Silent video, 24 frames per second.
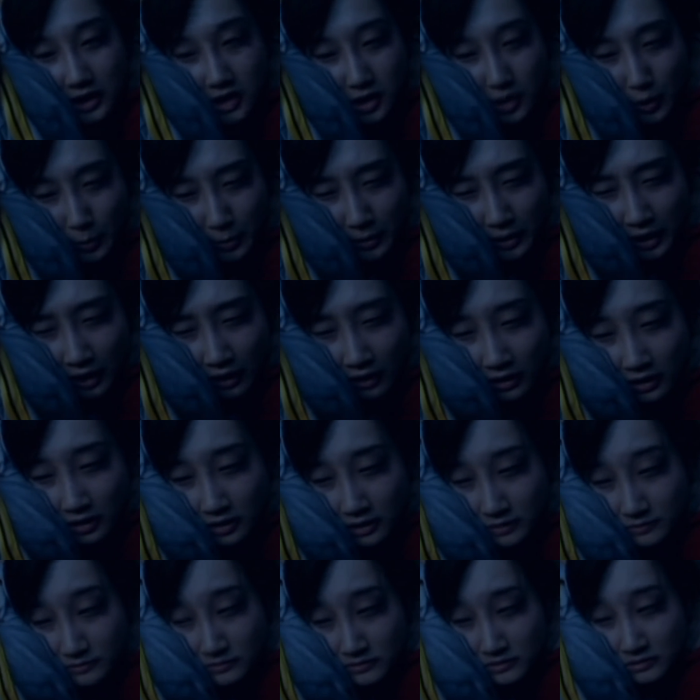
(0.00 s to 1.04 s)
Không thể chịu
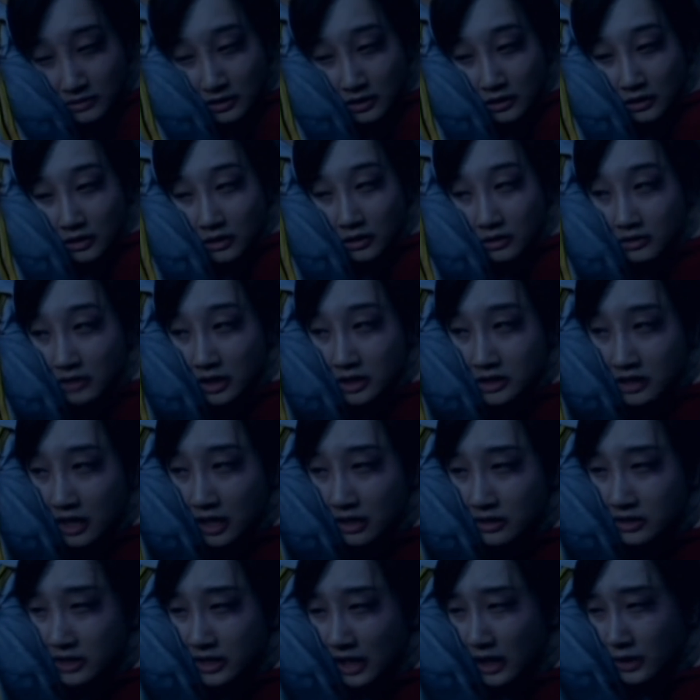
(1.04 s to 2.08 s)
nổi nữa rồi.
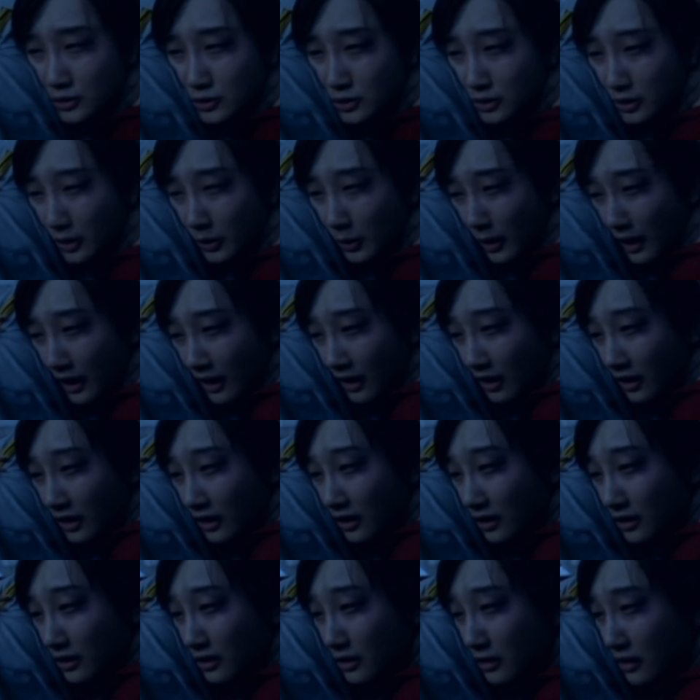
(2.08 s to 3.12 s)
Nếu cứ
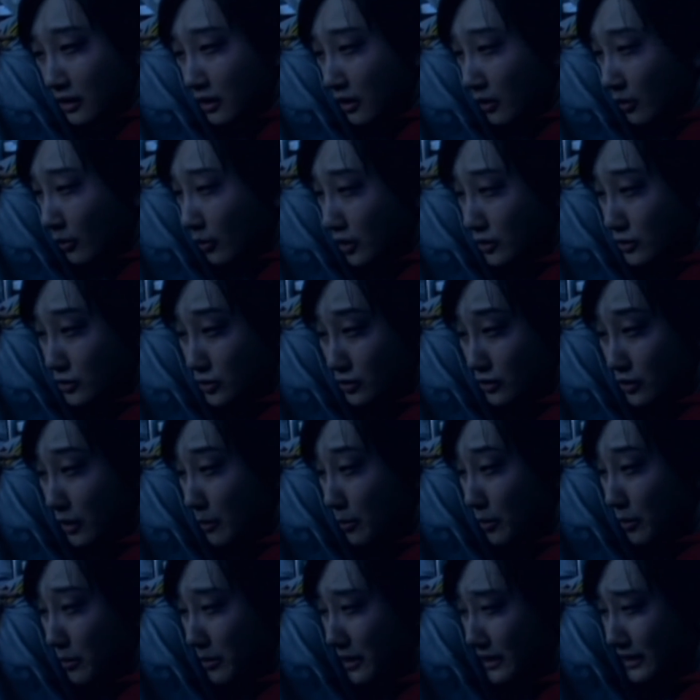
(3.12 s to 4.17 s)
tiếp tục như vậy,
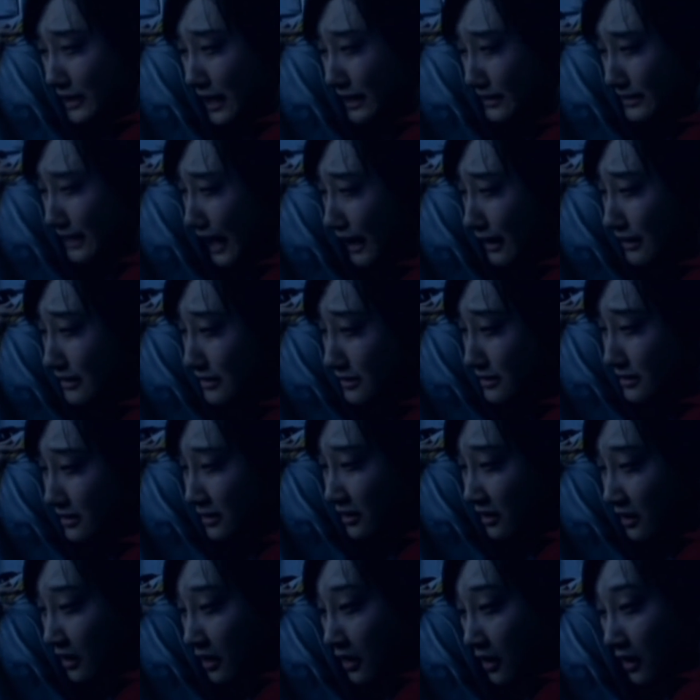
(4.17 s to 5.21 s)
không bị hắn ta giết
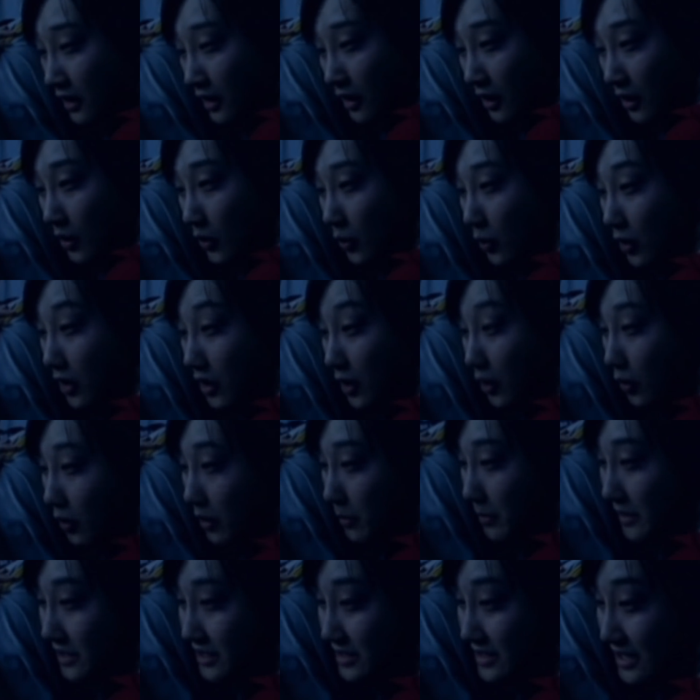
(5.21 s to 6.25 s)
thì
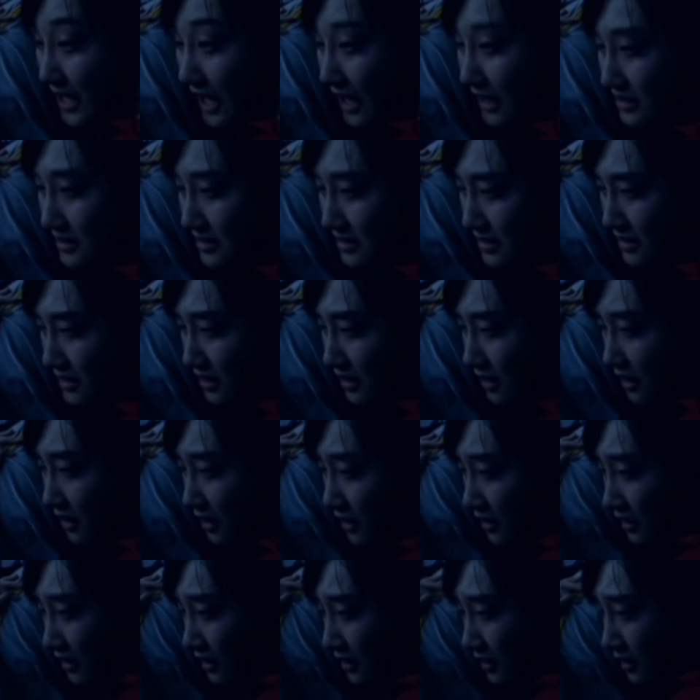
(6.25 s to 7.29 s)
em cũng bị hù dọa mà
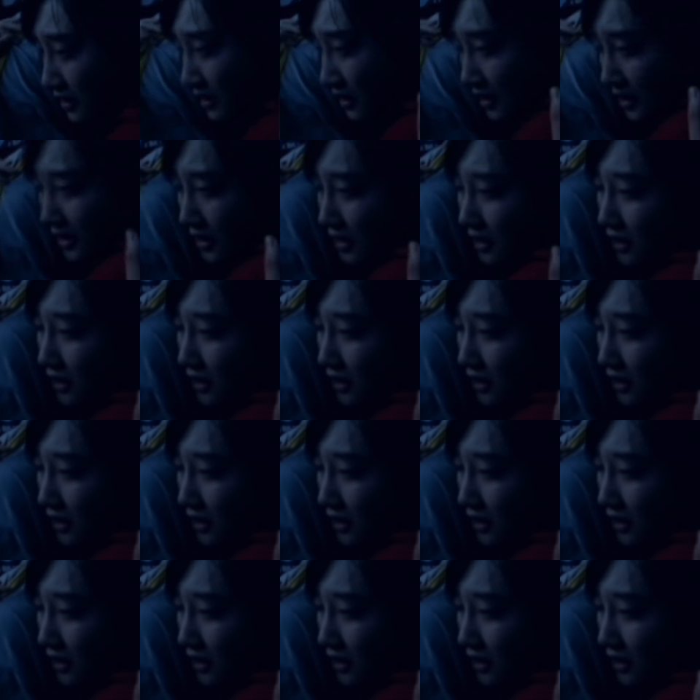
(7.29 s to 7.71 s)
chết thôi.